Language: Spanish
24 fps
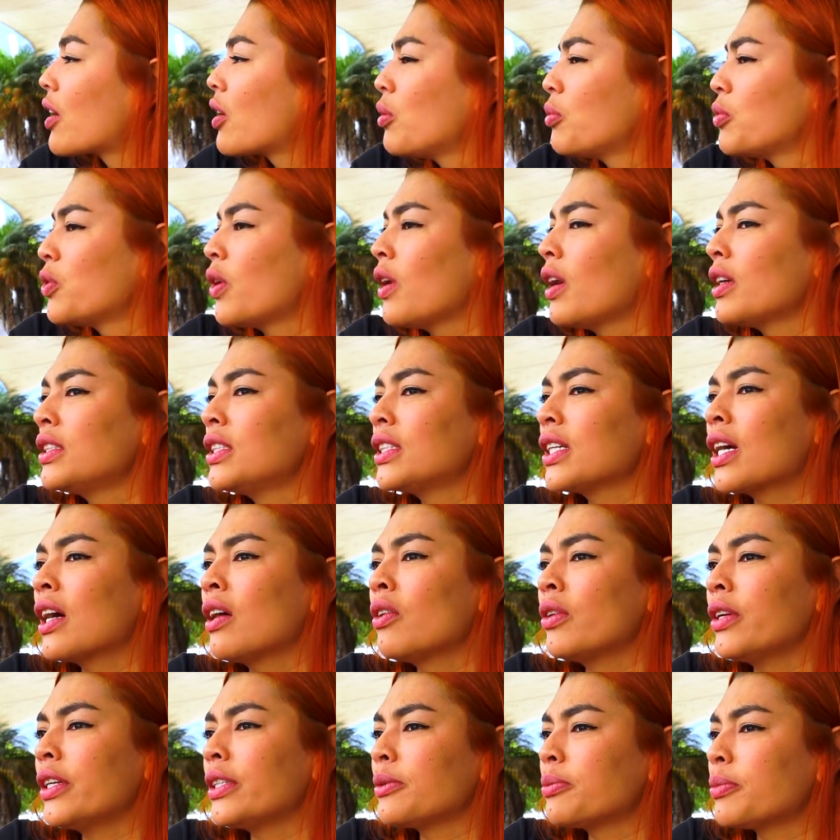cómo han
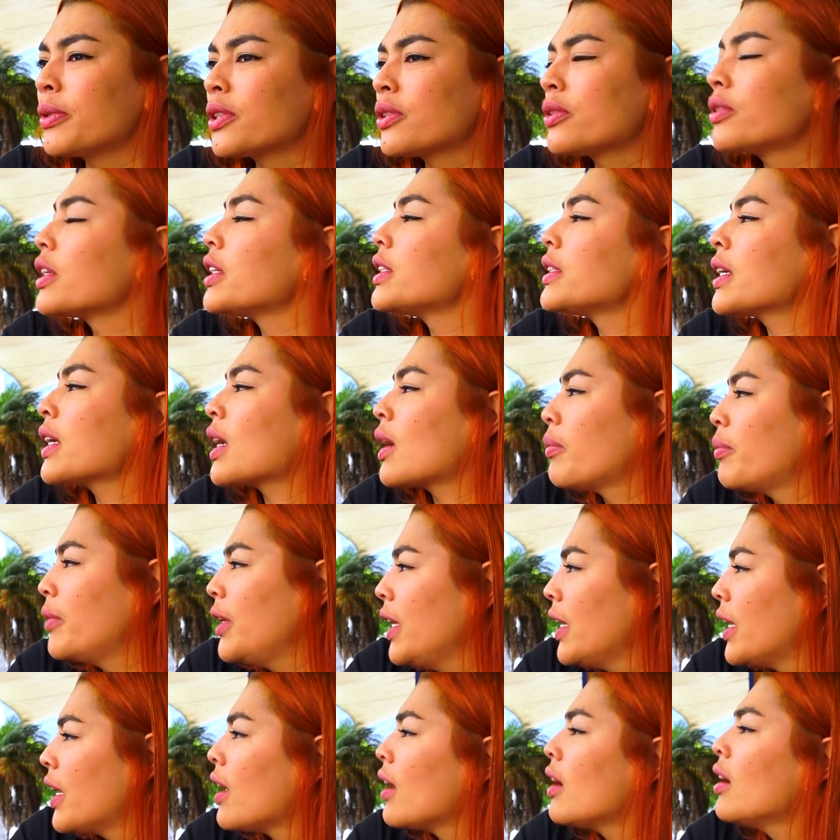llegado las personas a
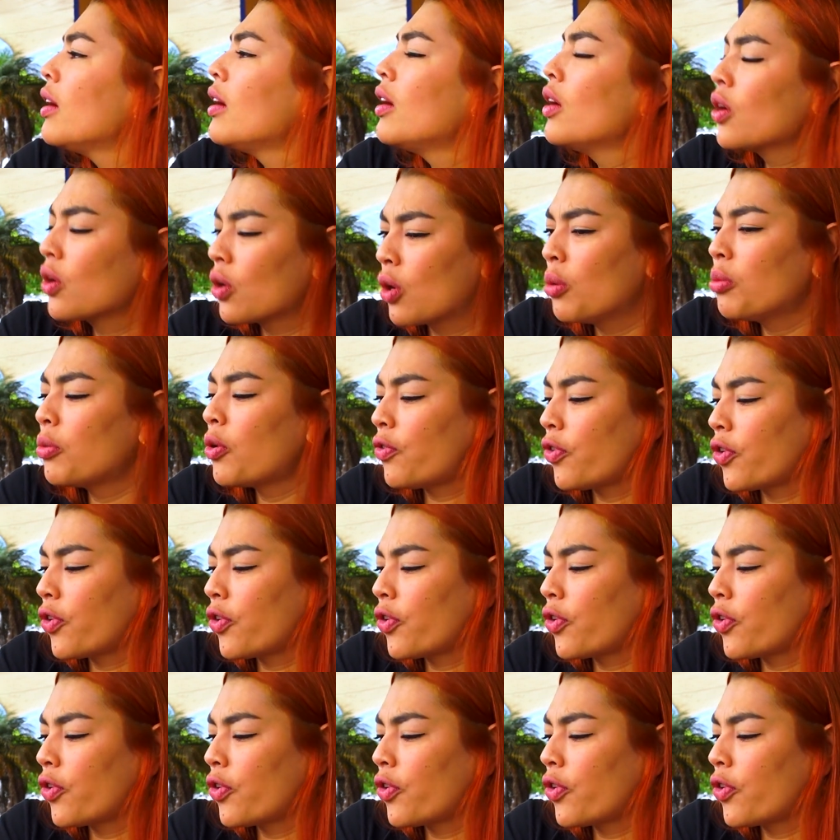Camila como